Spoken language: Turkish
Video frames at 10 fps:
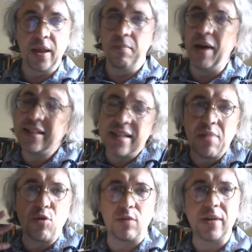Ben
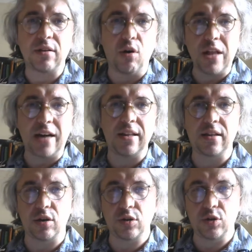sevmiyorum ya da olan
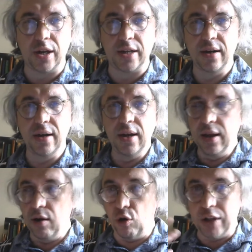literatürleri.
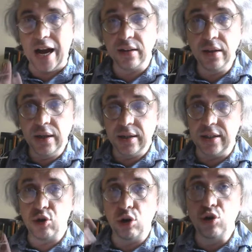Olan
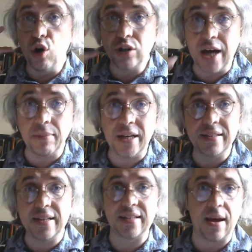research
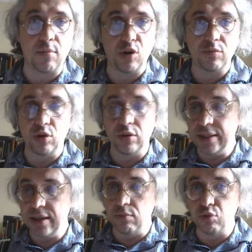yöntemlerini de sevmiyorum.
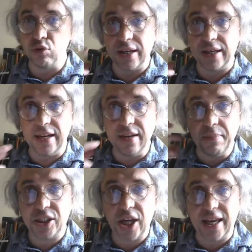Dolayısıyla burada yeni
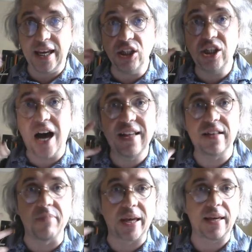bir şey icat
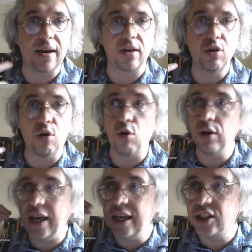etmek gerekiyor. O
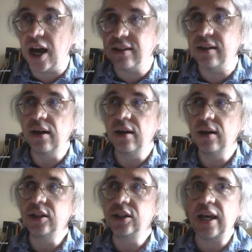icat
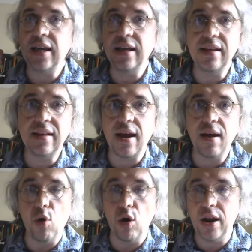şeyine
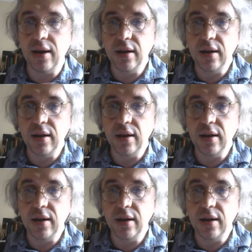de böyle